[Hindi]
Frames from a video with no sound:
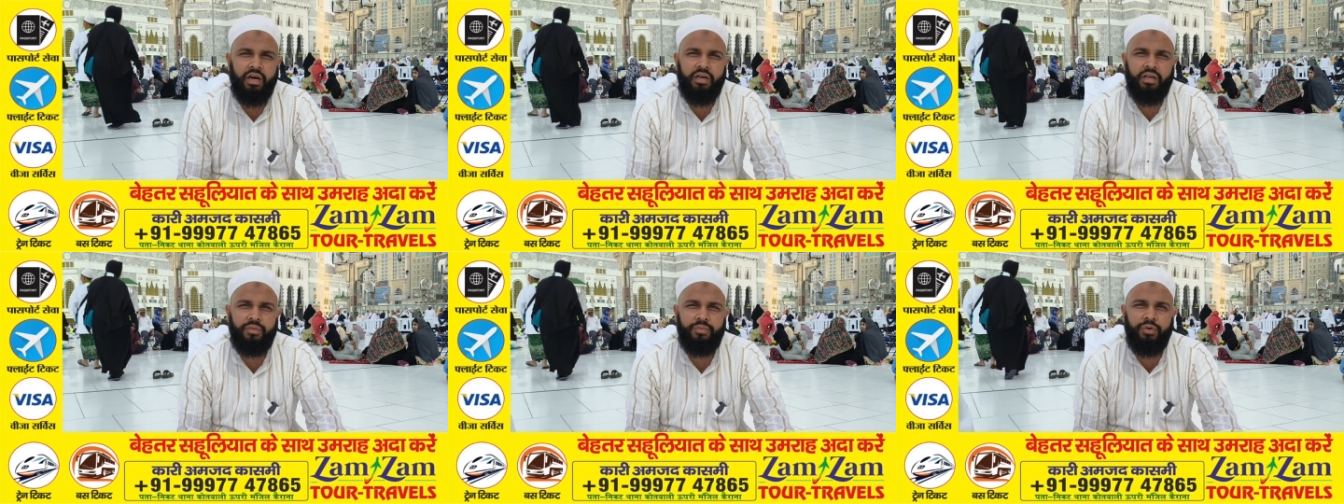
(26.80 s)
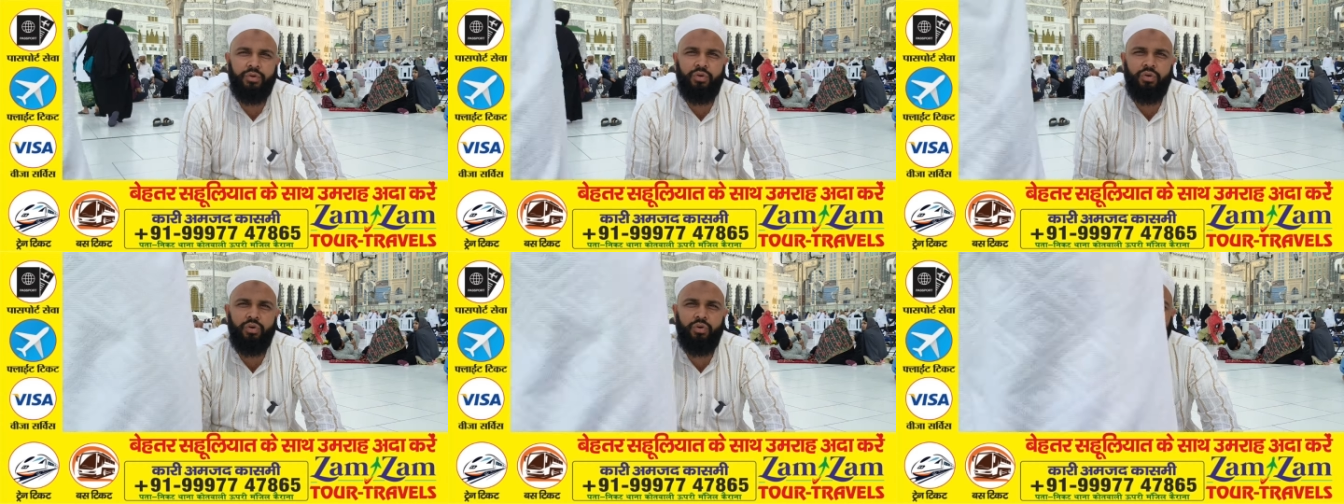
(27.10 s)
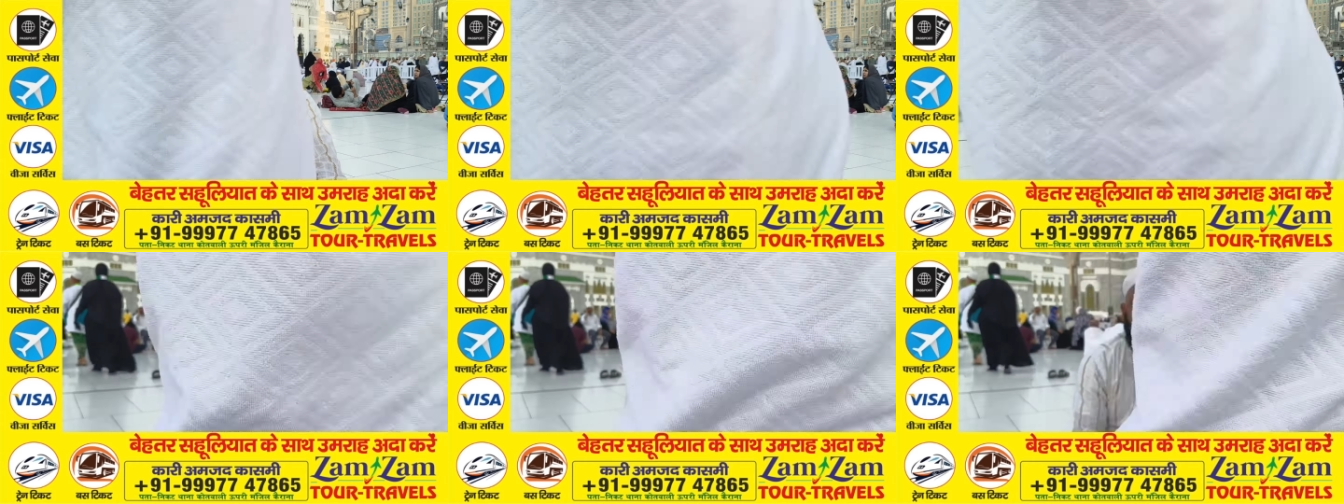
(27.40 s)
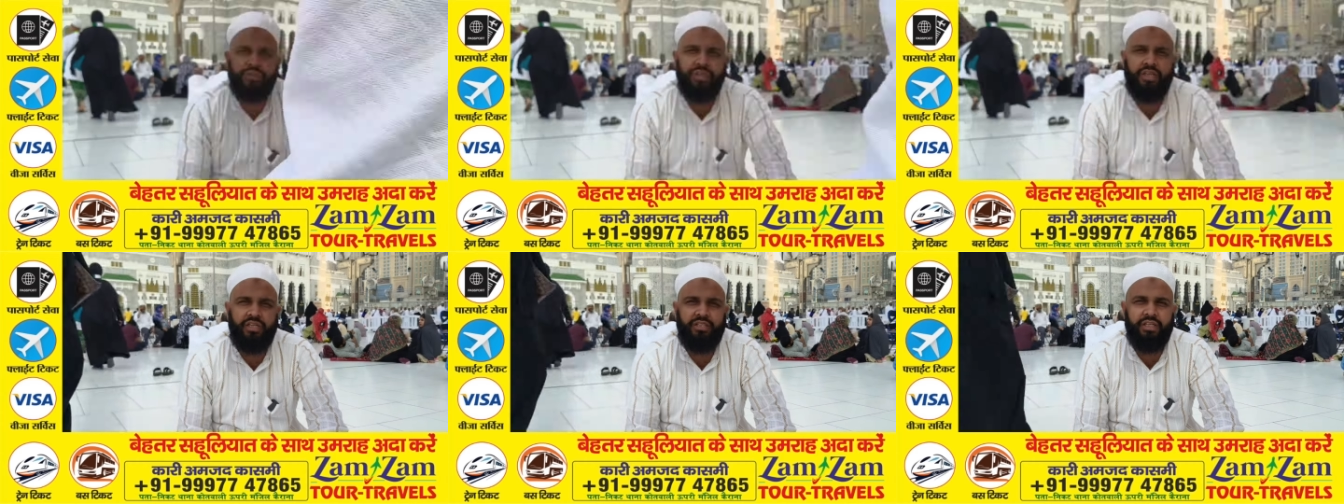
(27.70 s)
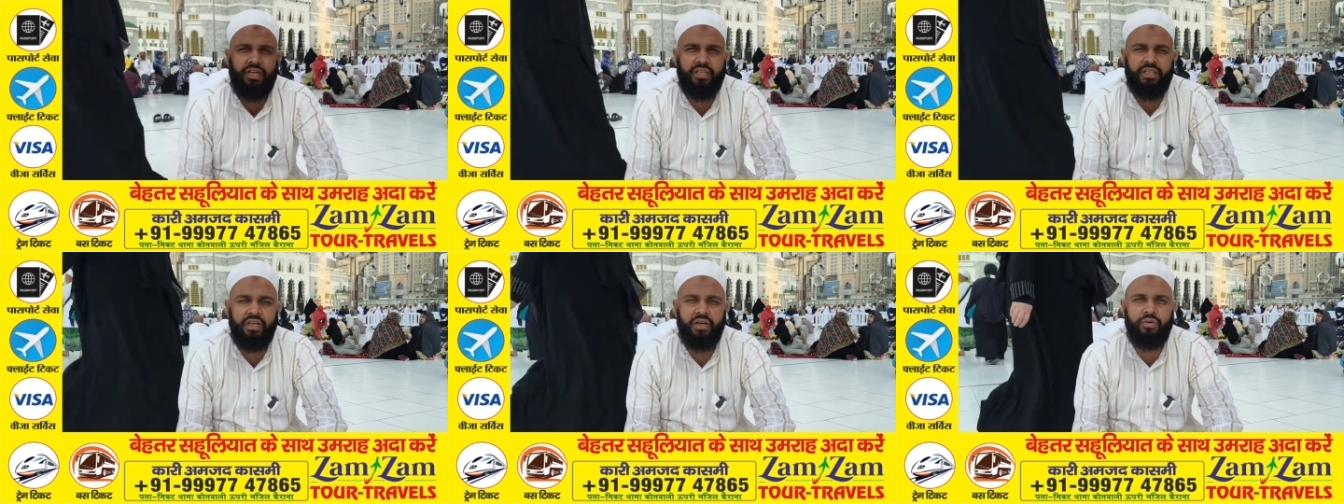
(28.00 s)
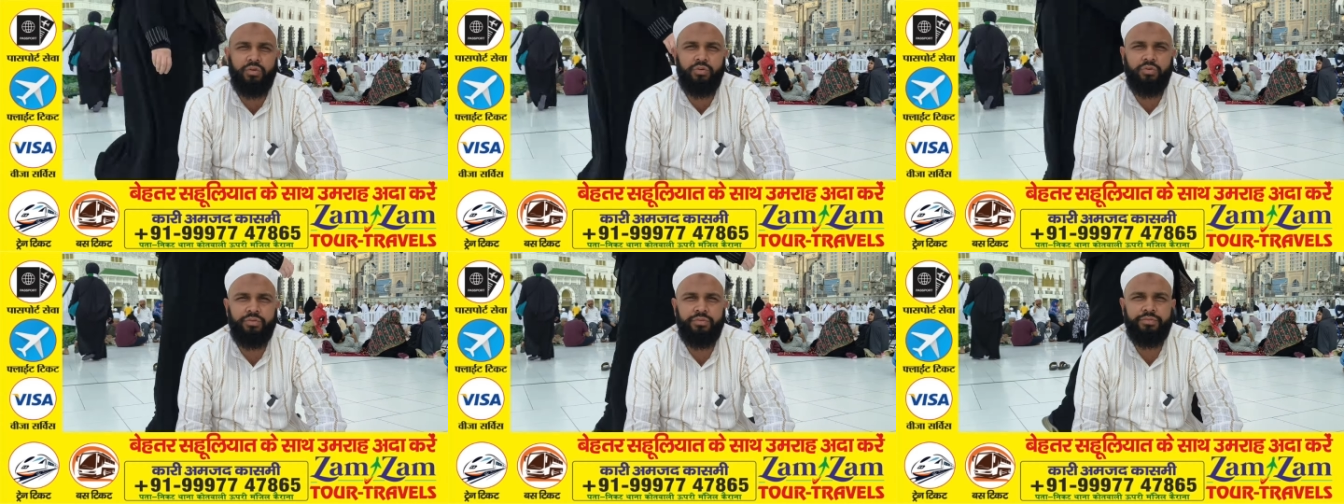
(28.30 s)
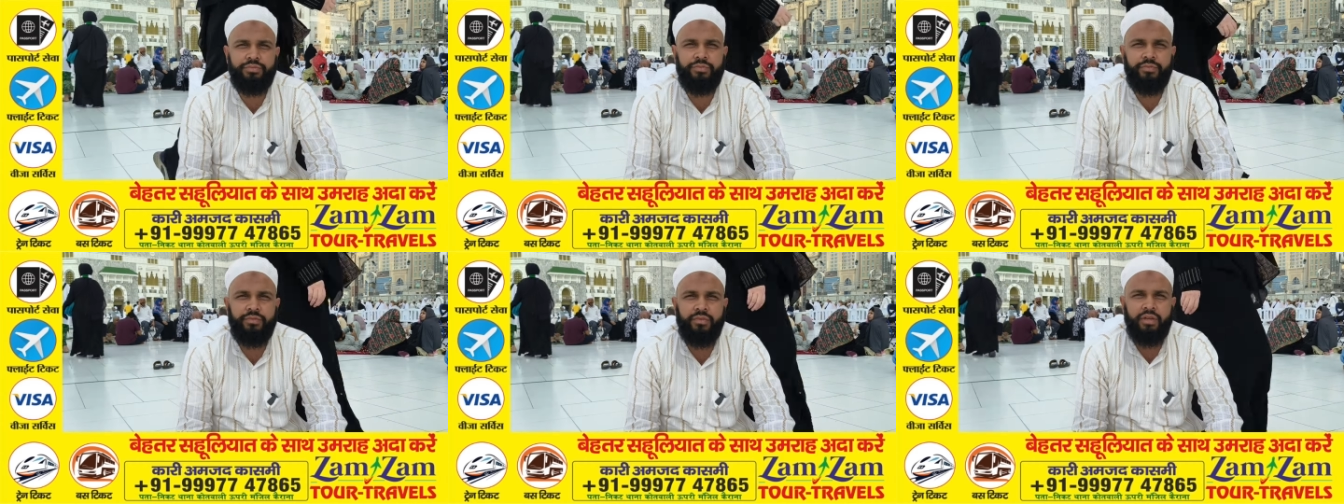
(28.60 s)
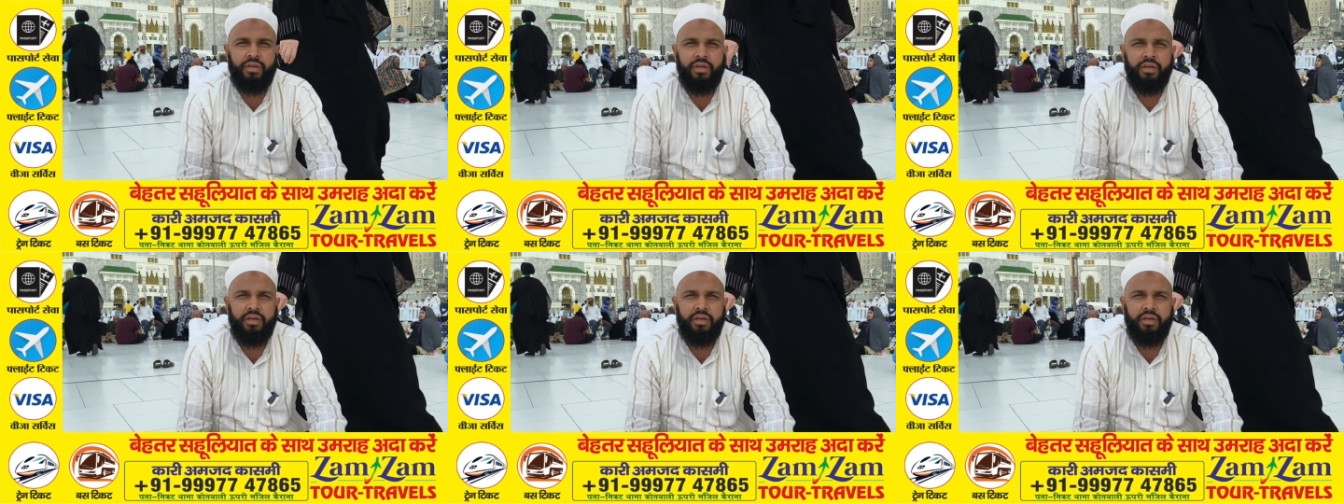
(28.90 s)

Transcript: आखिर मैं उन लोगों से पूछना चाहता हूँ